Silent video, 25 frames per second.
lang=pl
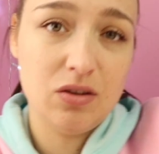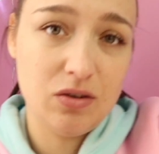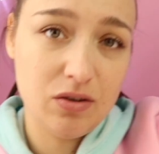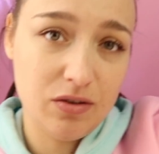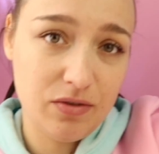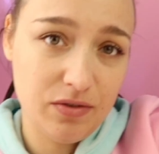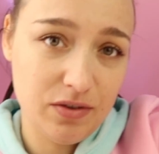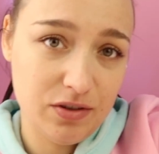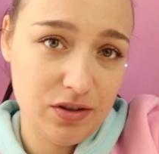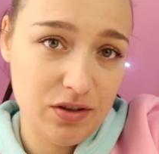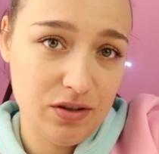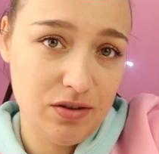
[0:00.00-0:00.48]
to
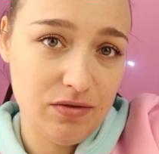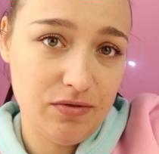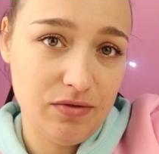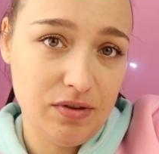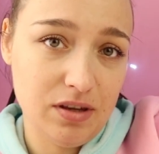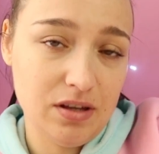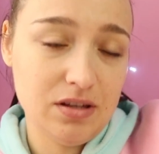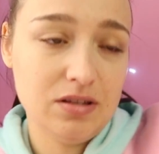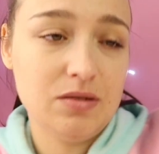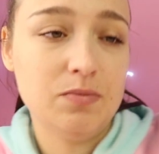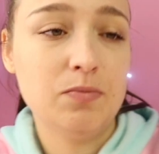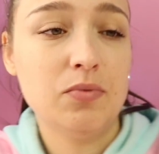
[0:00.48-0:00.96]
chwycić w
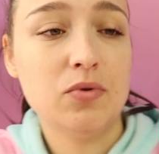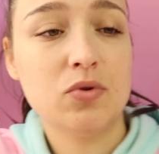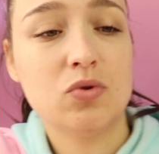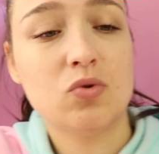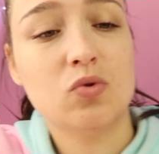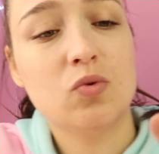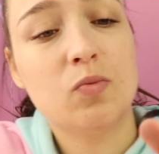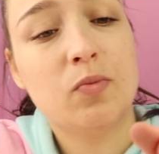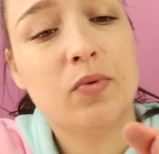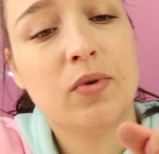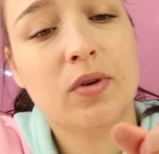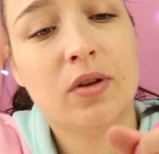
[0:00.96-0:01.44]
ten
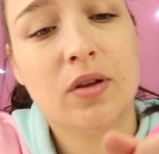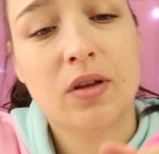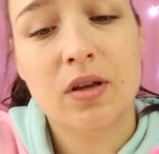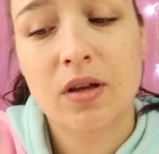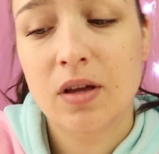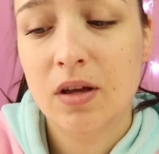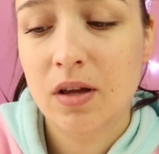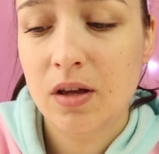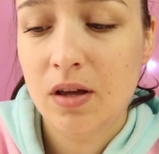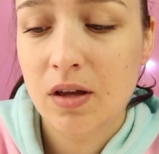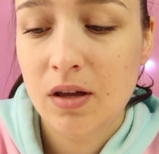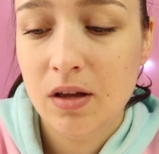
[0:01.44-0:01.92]
sposób,
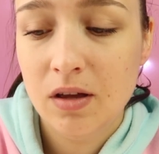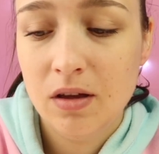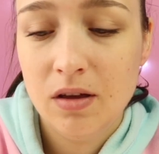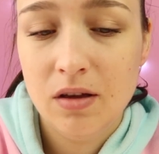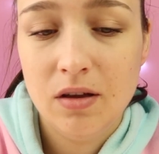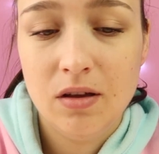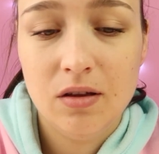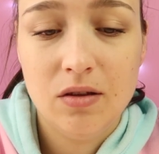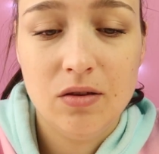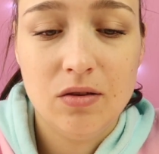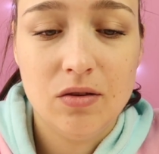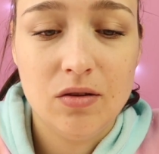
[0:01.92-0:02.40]

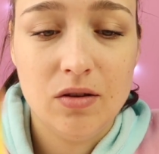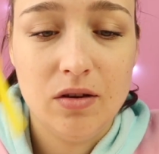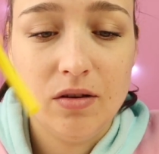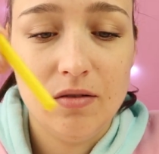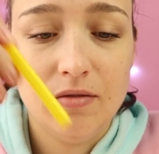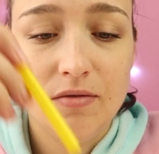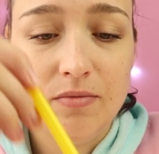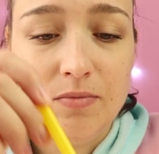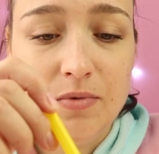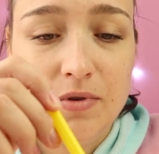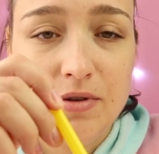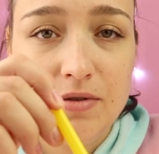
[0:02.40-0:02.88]
no
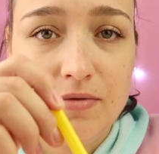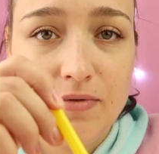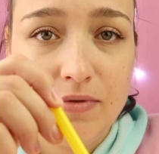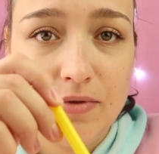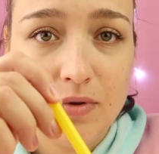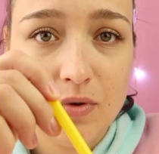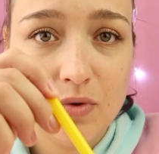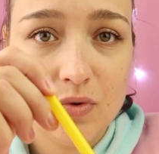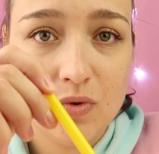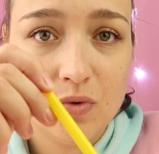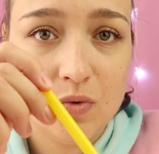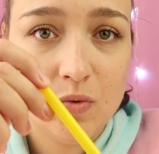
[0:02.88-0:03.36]
i wbić w
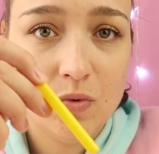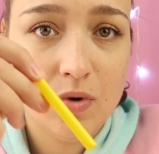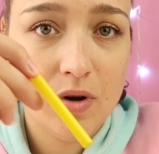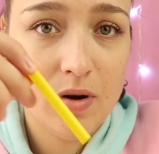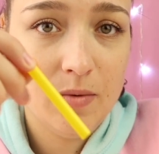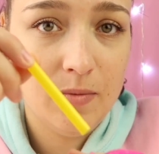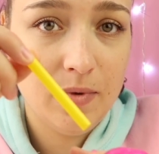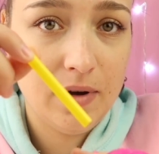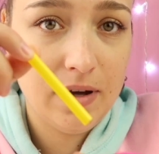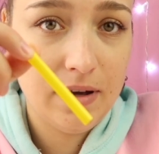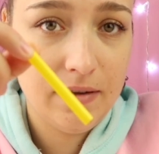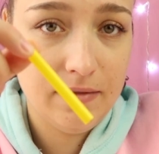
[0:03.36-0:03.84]
to
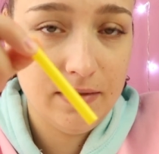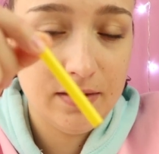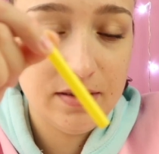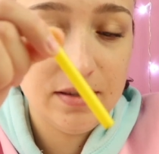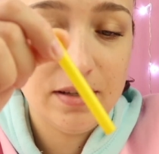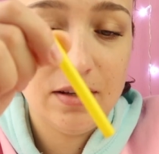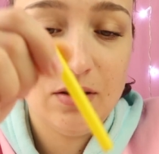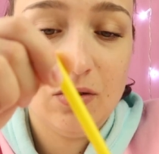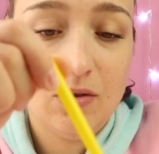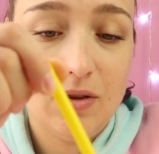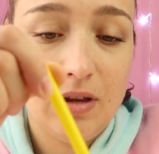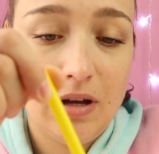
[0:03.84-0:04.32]
słomkę,
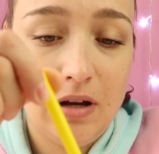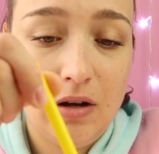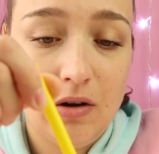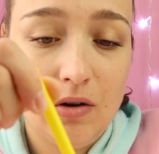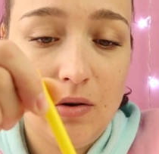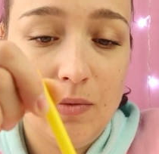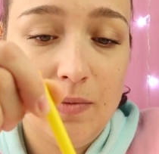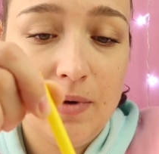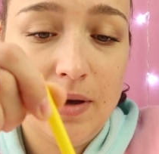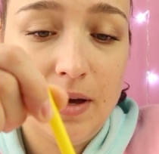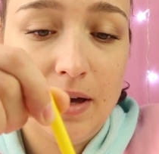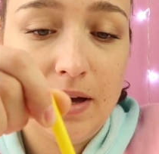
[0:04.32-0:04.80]
więc ja to tak
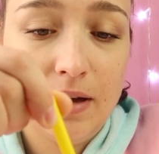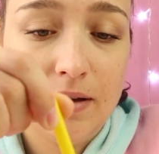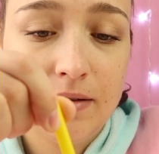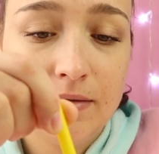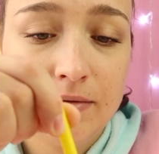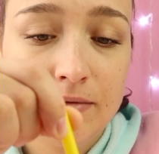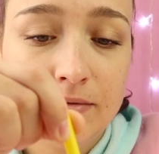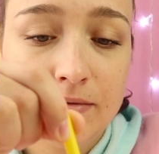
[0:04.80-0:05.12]
robię.